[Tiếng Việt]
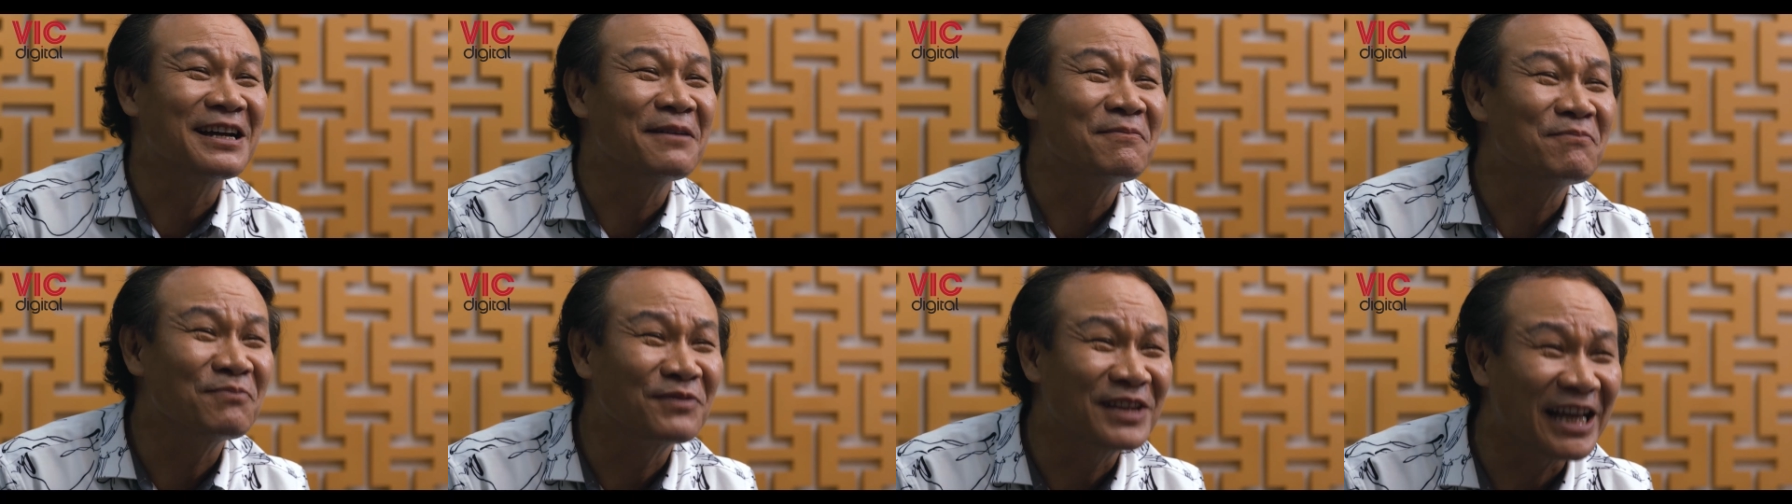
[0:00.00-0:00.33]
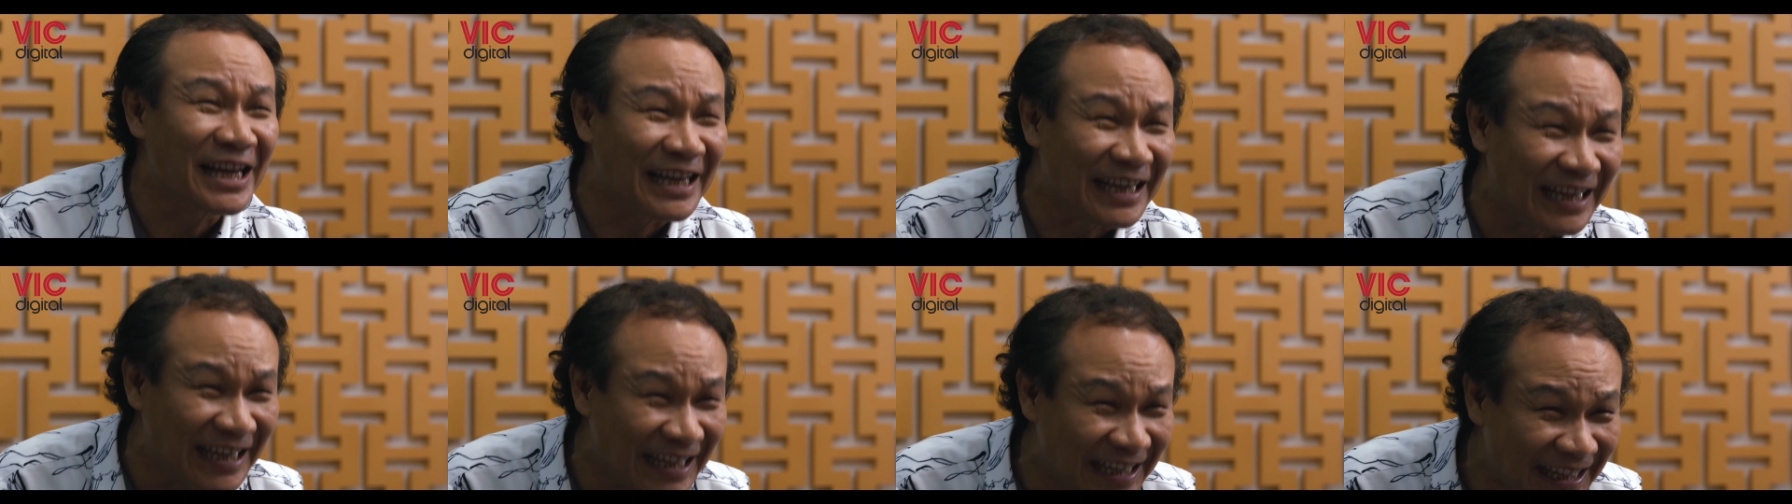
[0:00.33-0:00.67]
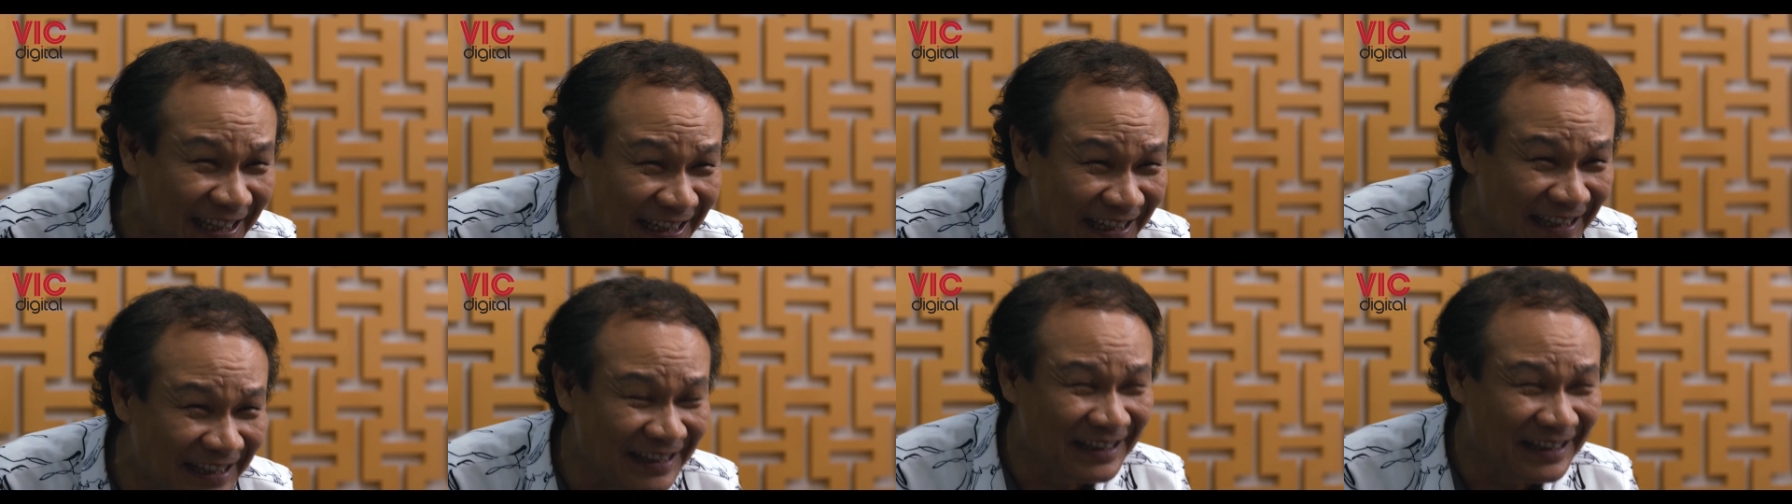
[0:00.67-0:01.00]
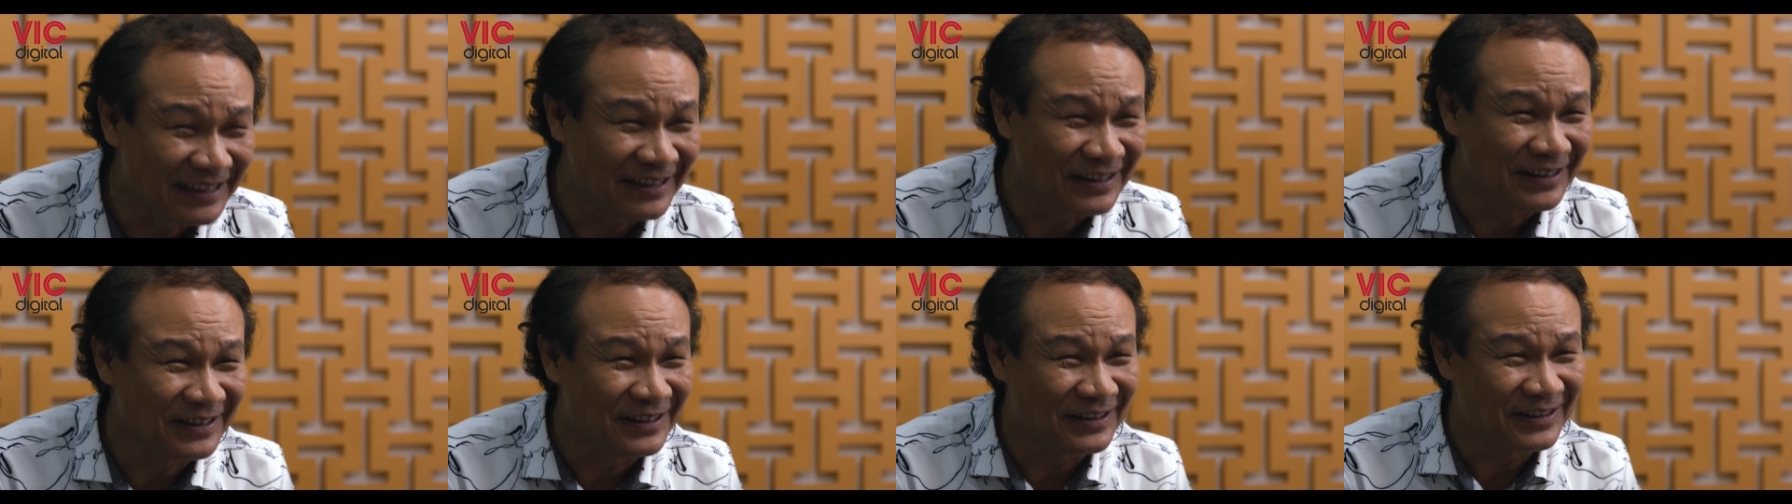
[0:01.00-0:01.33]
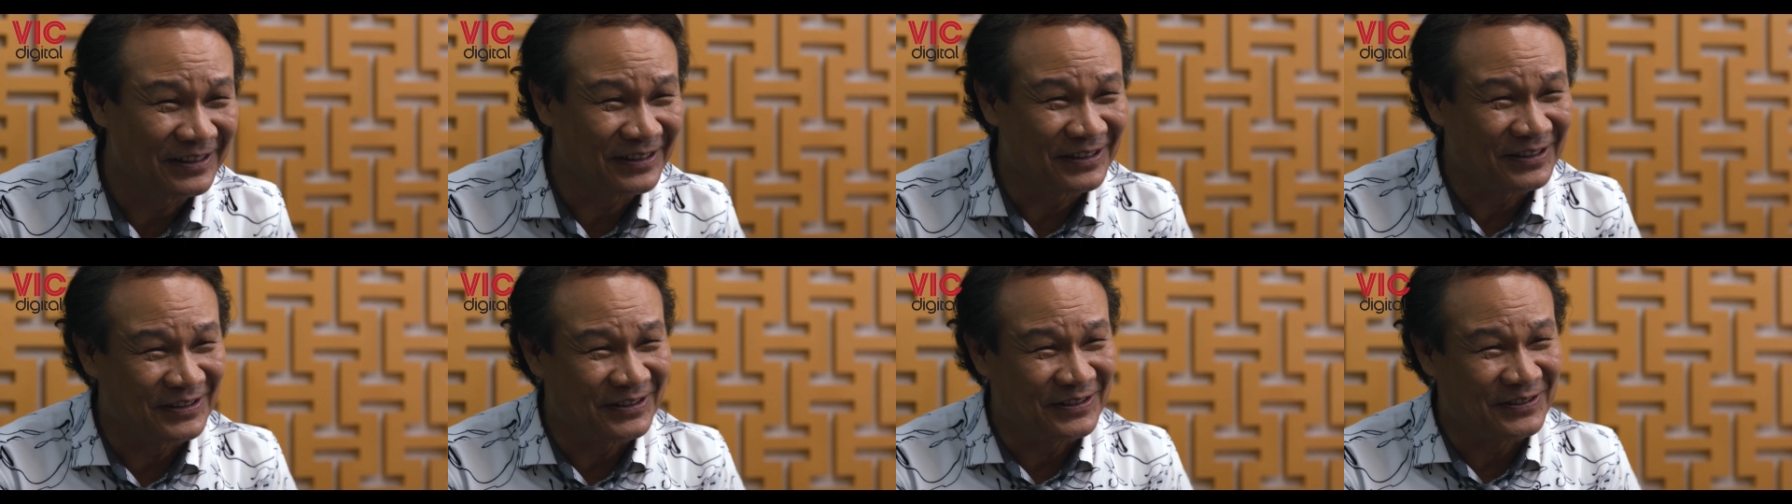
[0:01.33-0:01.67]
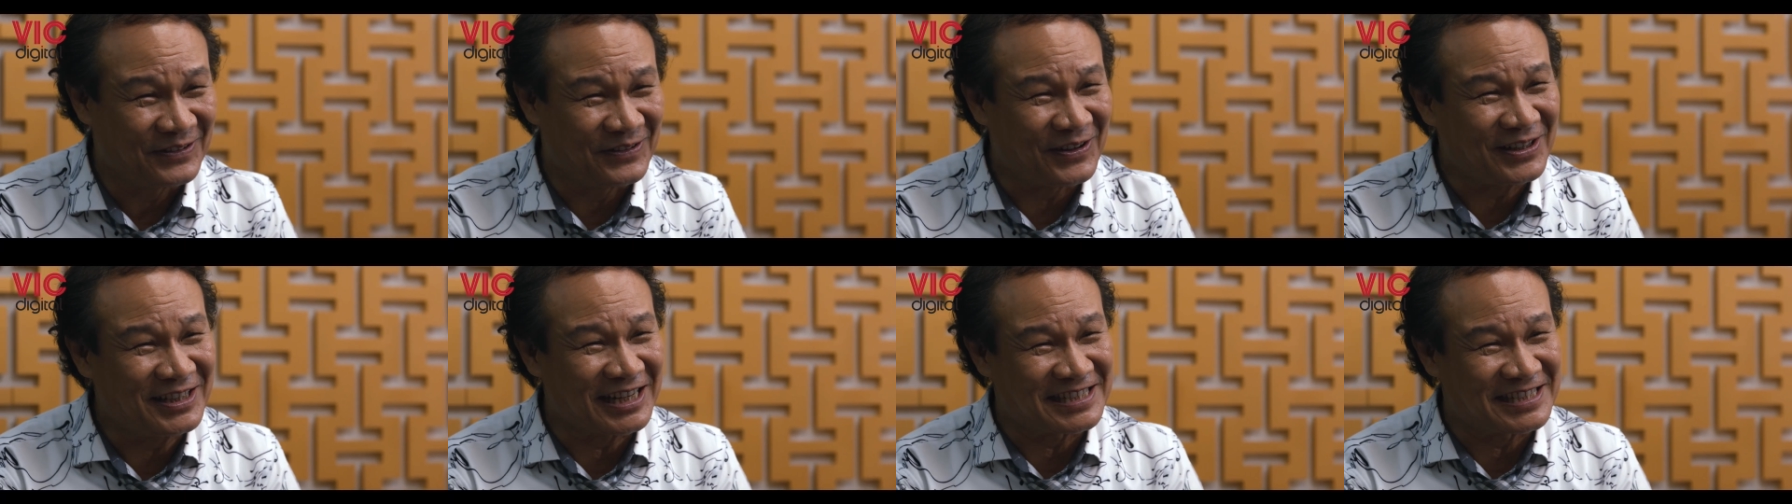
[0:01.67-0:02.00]
trăm tỷ
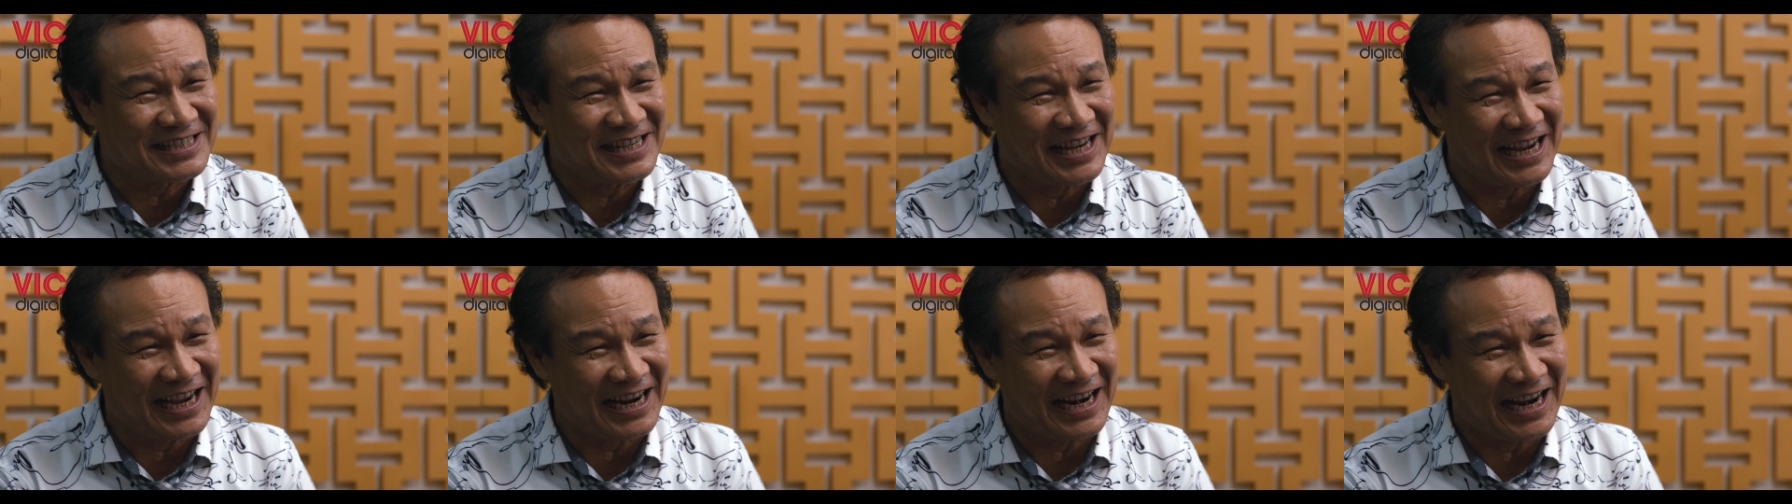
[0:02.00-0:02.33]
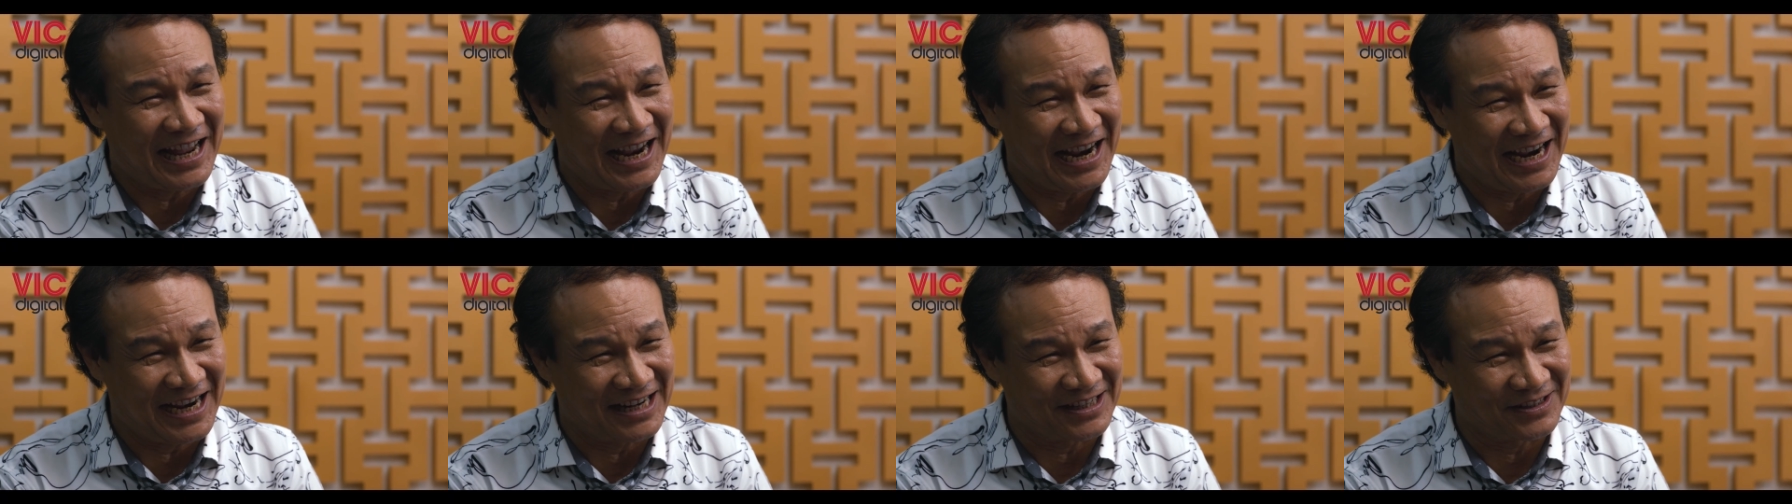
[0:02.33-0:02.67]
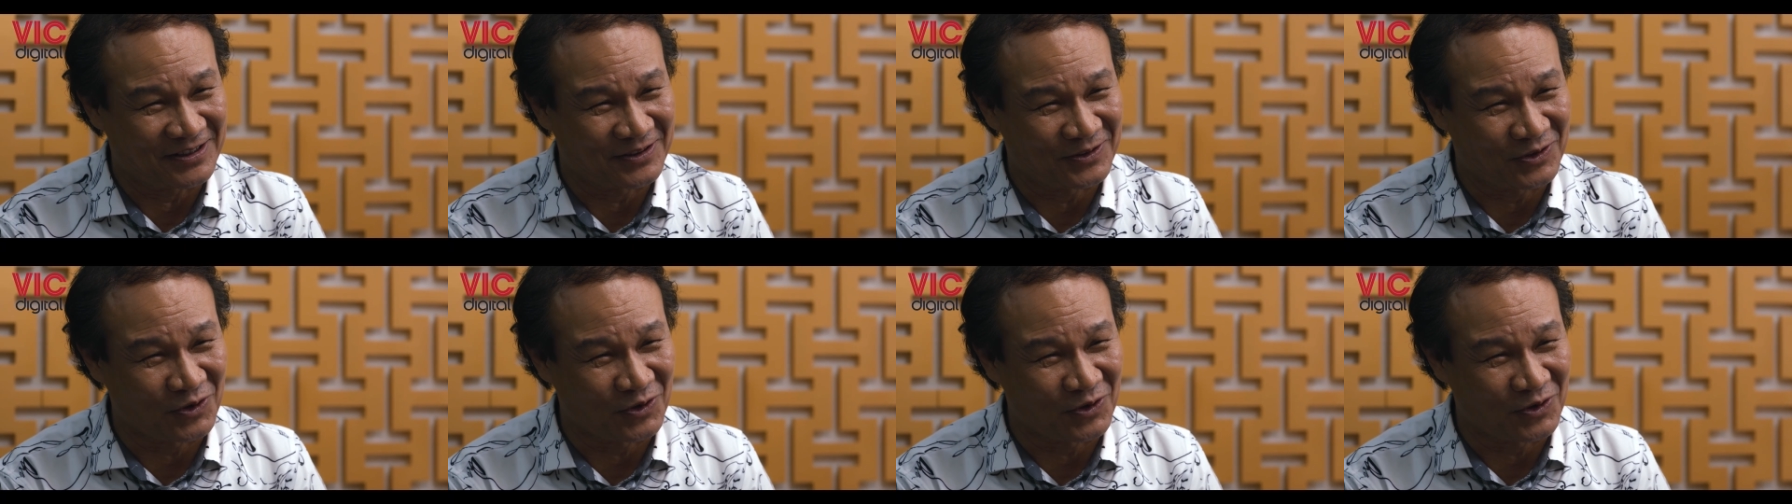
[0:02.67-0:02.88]
nói thật ra là